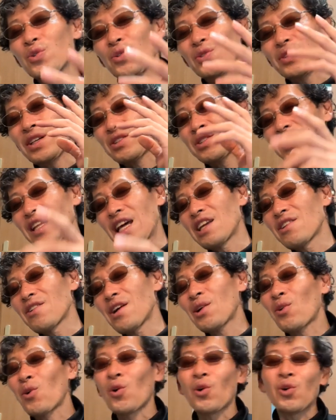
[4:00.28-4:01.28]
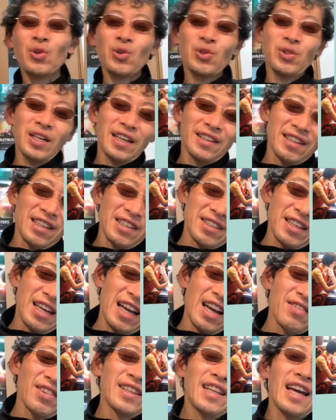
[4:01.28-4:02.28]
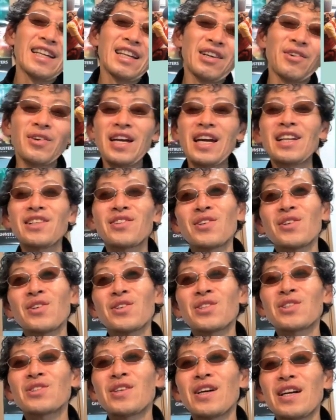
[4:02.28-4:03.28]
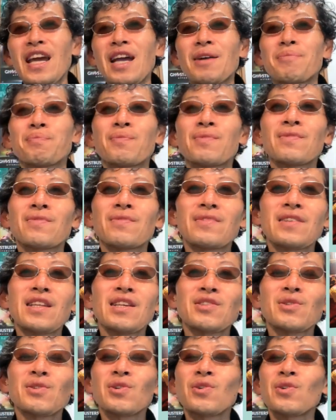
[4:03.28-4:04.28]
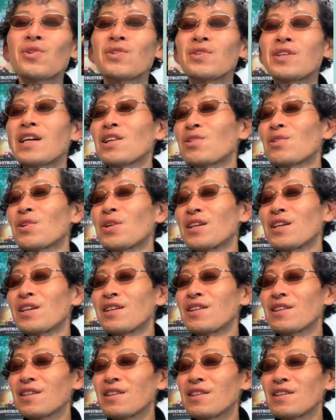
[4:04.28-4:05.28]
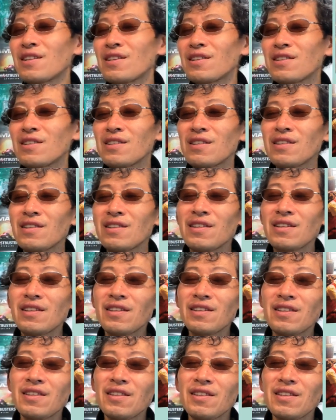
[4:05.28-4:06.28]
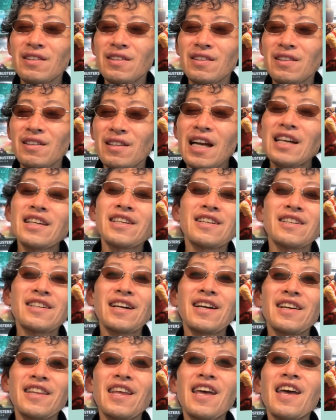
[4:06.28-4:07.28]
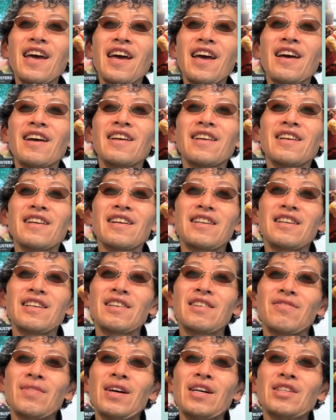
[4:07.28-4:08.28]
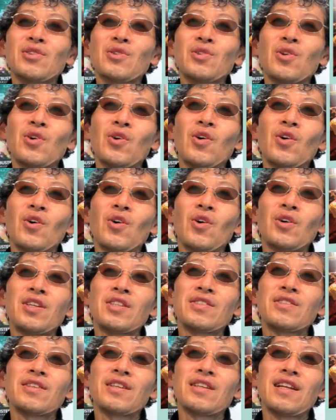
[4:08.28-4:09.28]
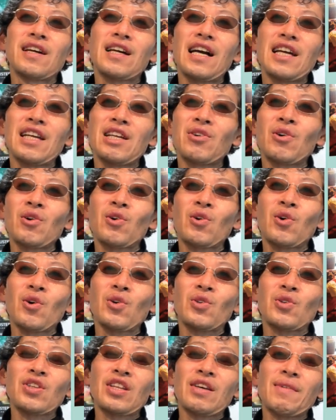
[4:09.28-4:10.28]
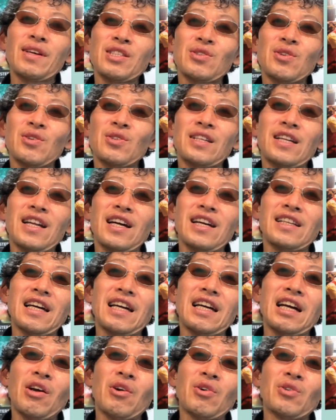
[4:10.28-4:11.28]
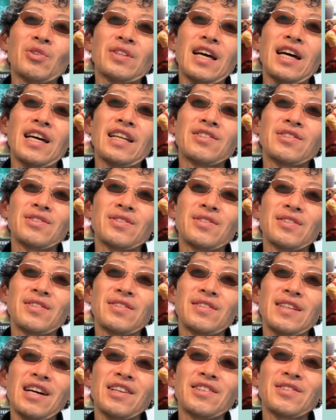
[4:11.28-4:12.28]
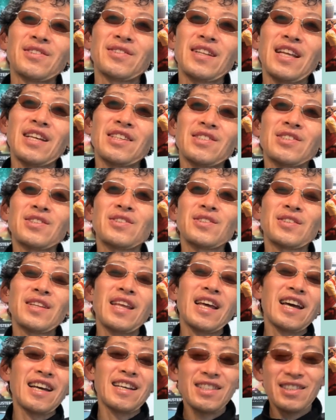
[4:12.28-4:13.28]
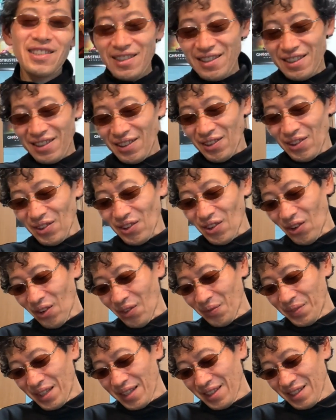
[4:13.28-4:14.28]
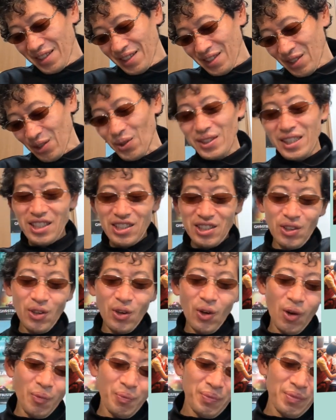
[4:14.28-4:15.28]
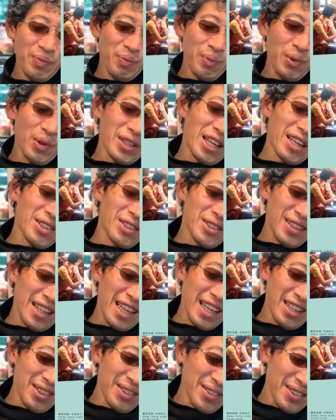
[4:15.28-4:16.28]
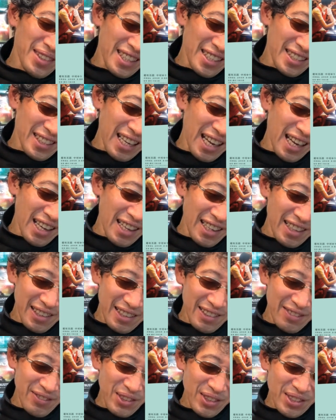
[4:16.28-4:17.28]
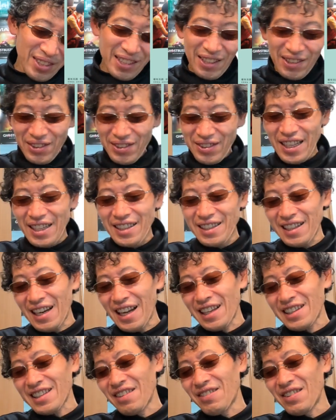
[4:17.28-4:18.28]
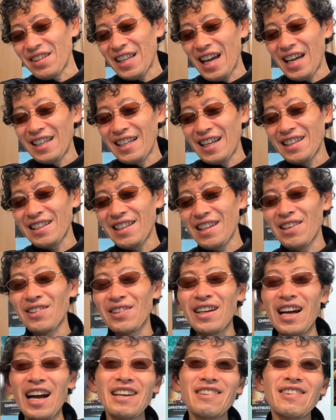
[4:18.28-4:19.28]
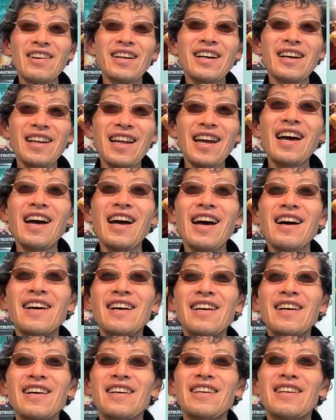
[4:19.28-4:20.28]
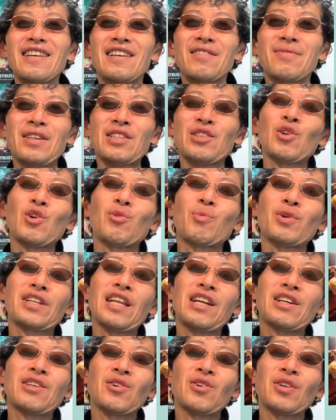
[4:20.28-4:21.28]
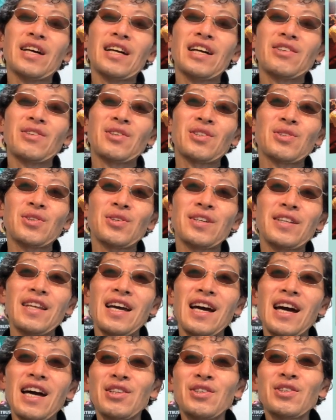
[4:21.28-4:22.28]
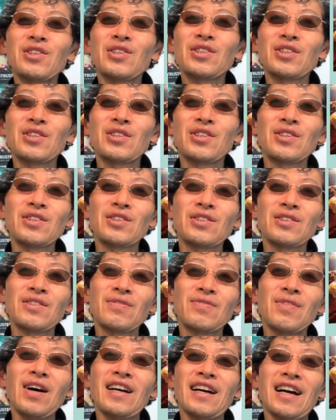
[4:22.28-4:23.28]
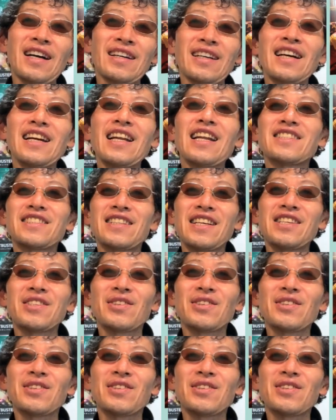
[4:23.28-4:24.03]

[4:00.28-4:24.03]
いう風なくだりはこういうことなんですかみたいなこうやり取りをするわけ。で、そのやり取りがきっかけで、まあその、稲垣吾郎と玉城ティナが仲良くなる、なるんです。で、この小説のモデルっているんですかもしいるんだったら会ってみたいなっていう会話から、まあそのモデルの中の一人である、まあ彼氏で